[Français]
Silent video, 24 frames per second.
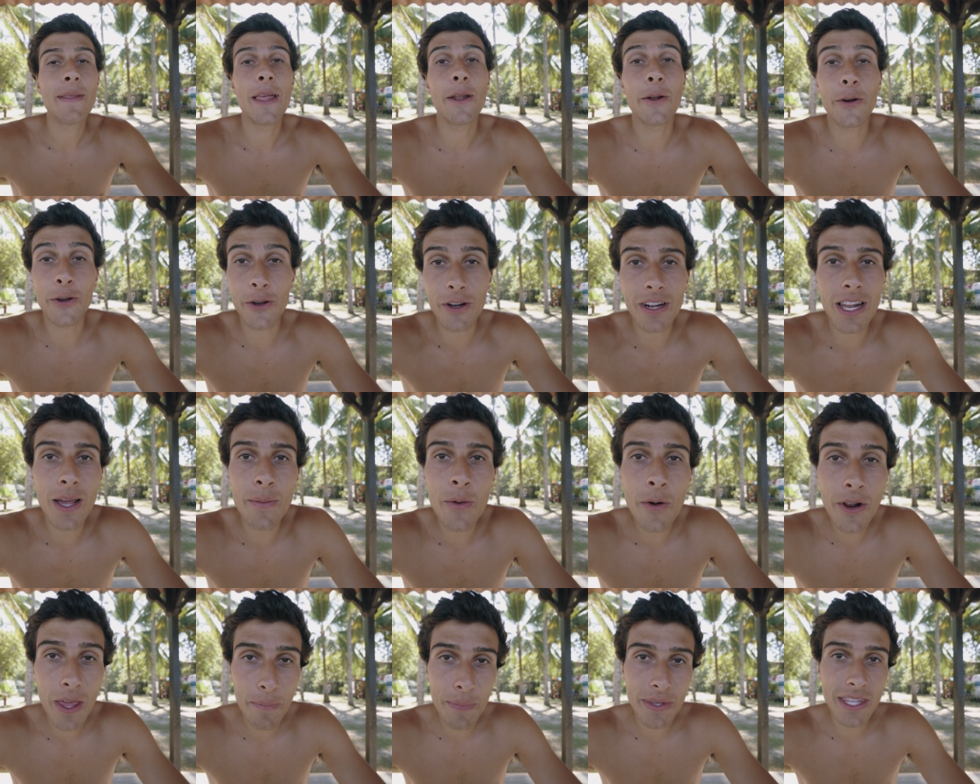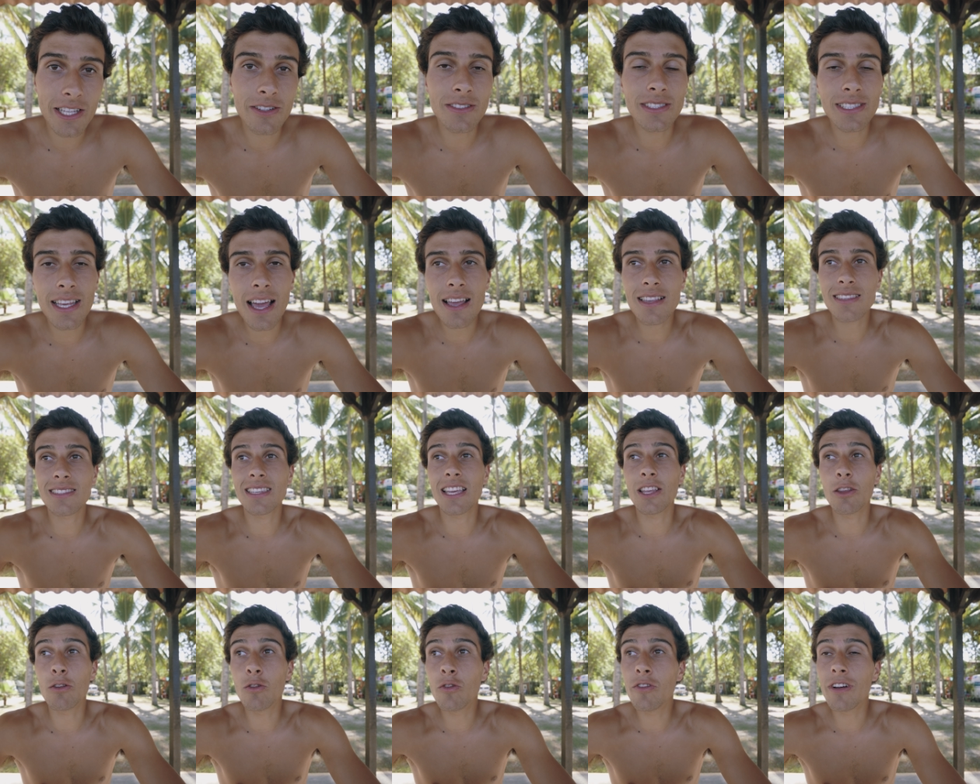alors que clairement le capitaine Oscar c'est
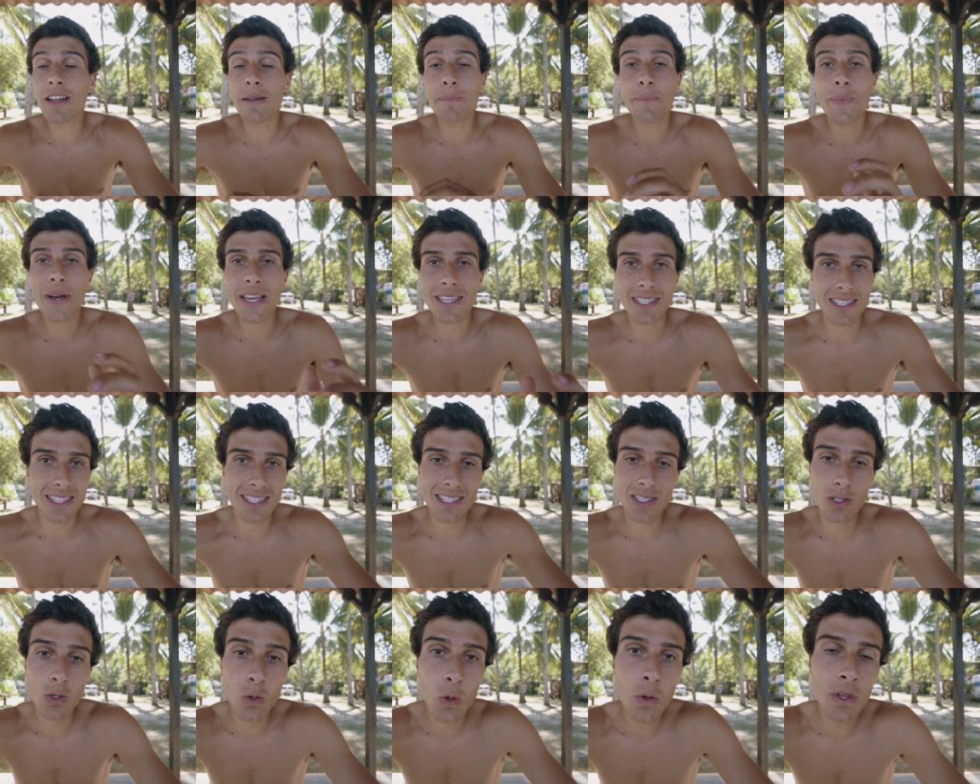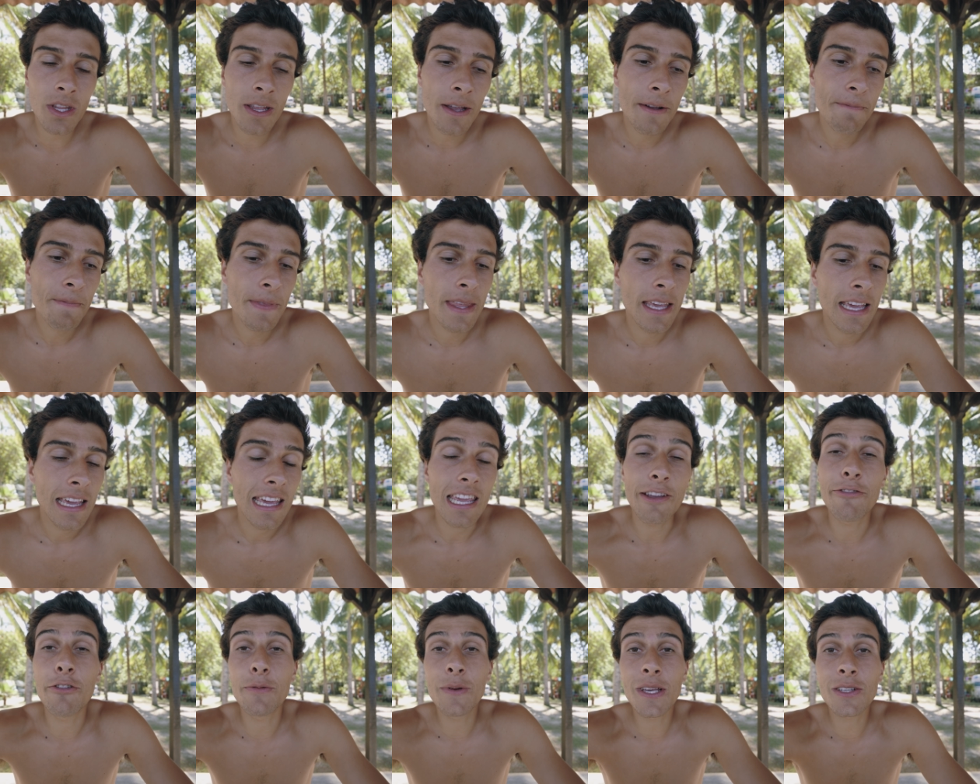une nouvelle page qui se tourne,
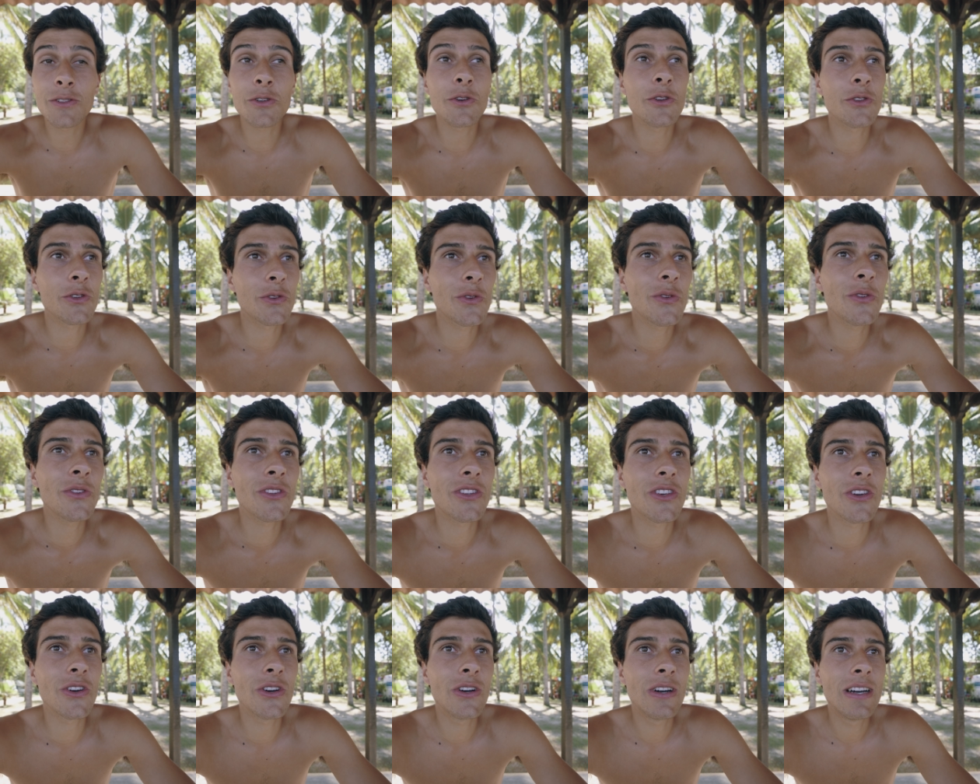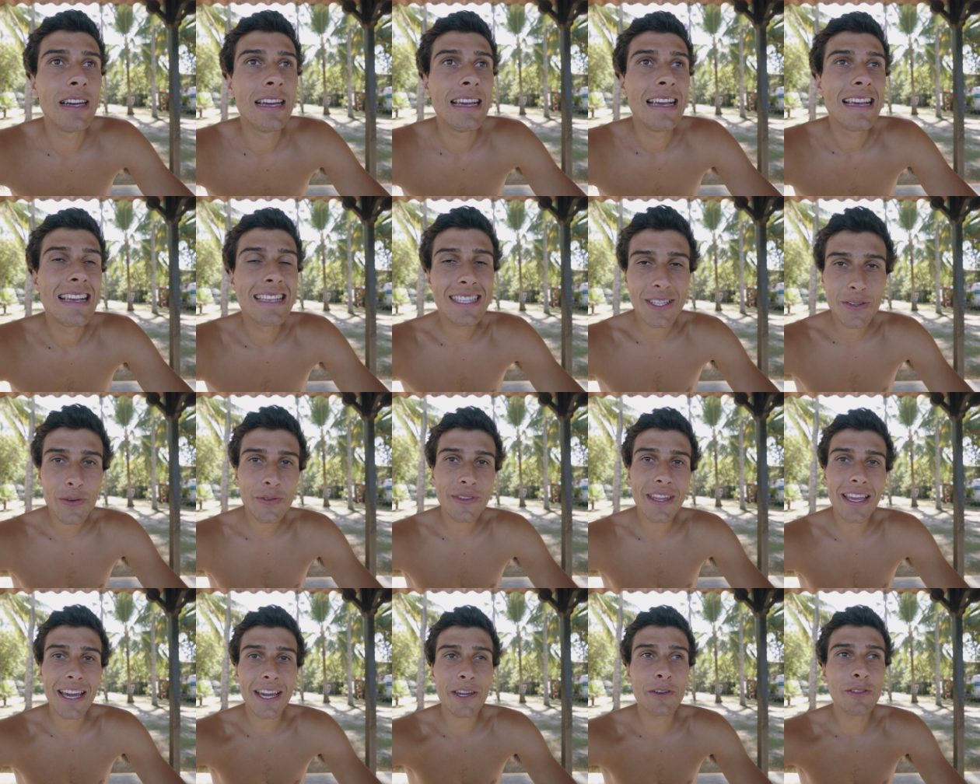il faut bien se rendre compte que si
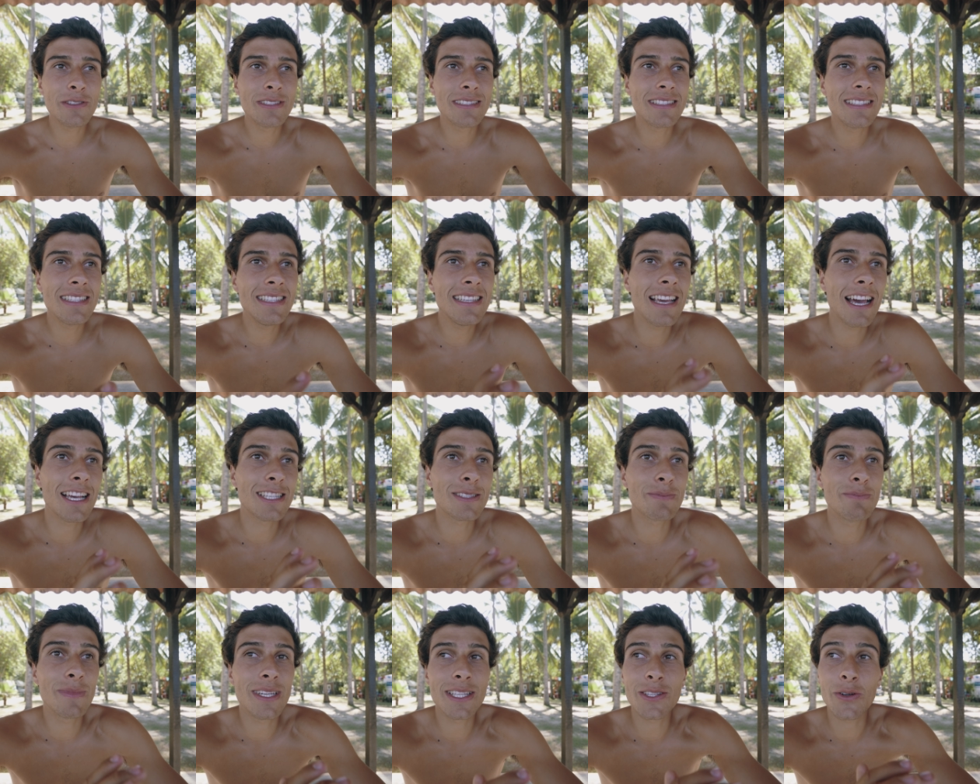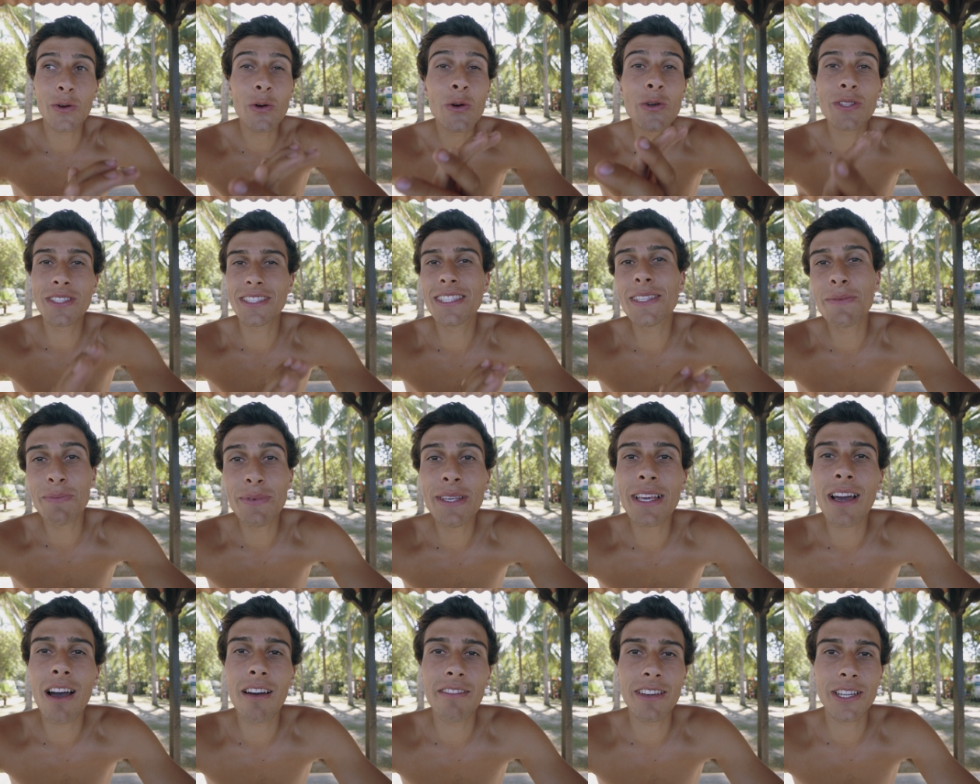on a réussi à se mettre aussi
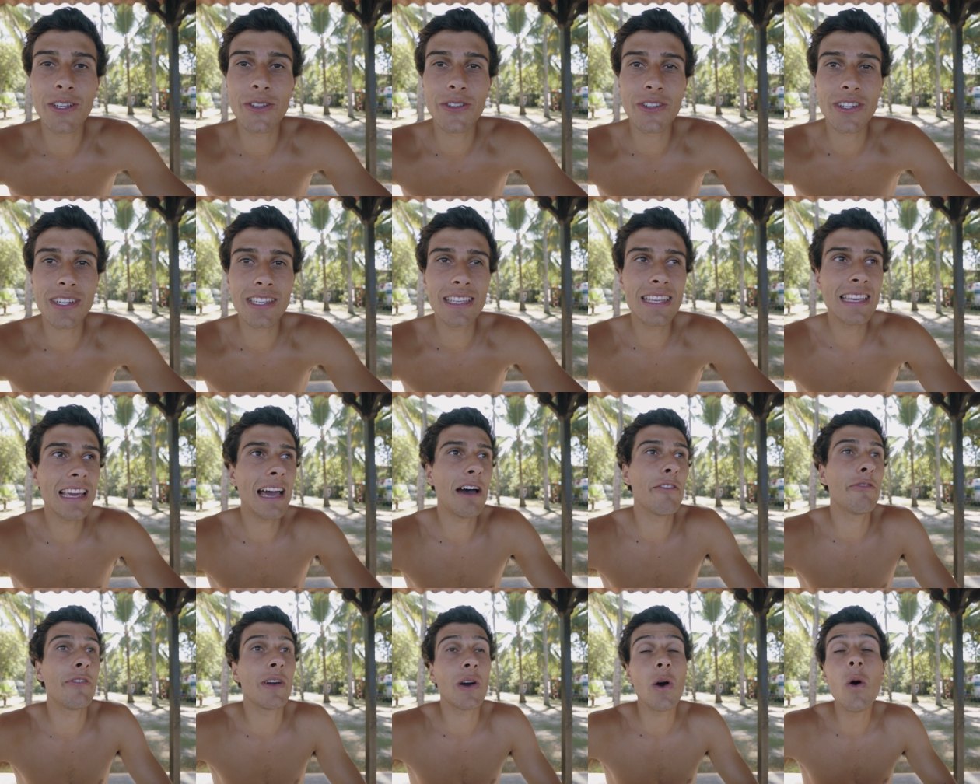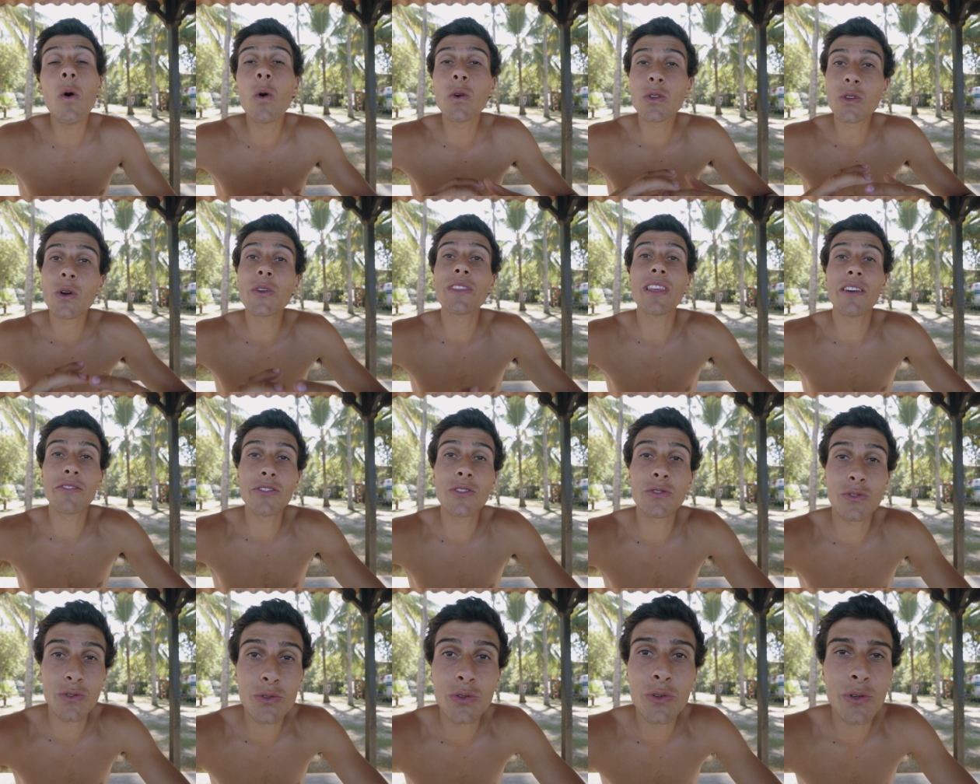bien avec Henri, à faire autant
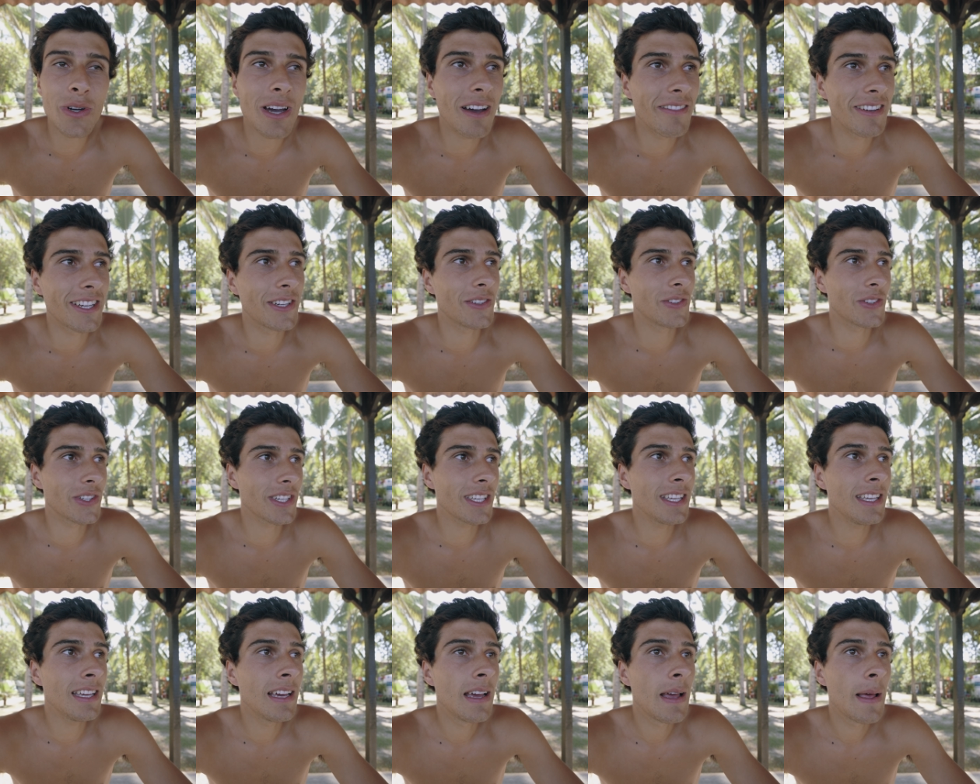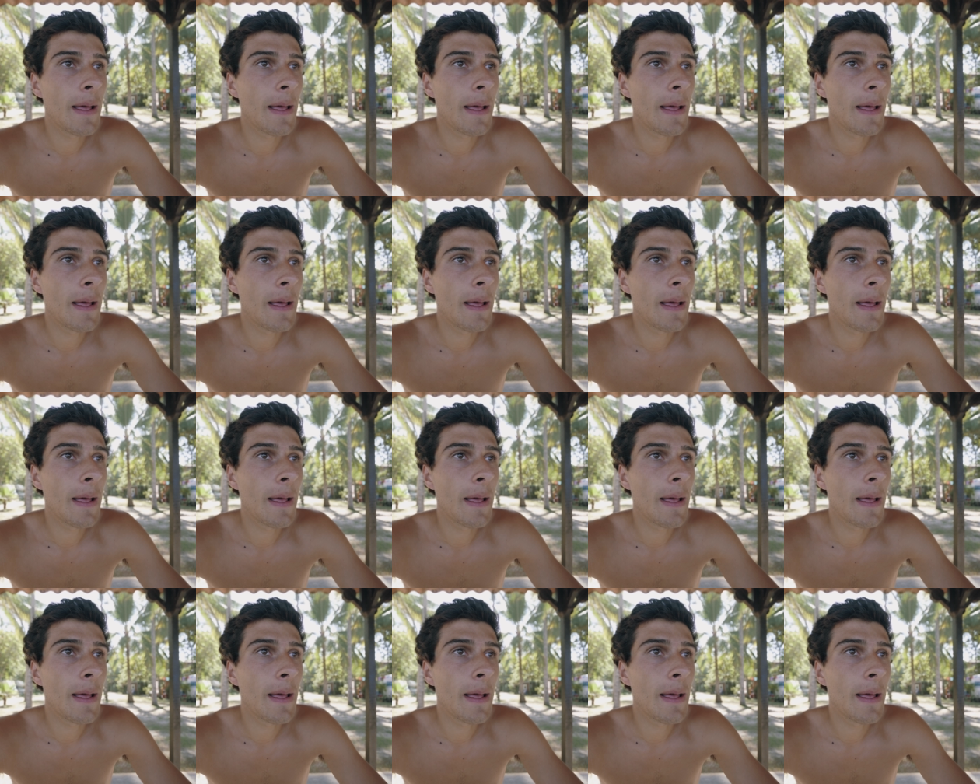d'aventures avec Henri,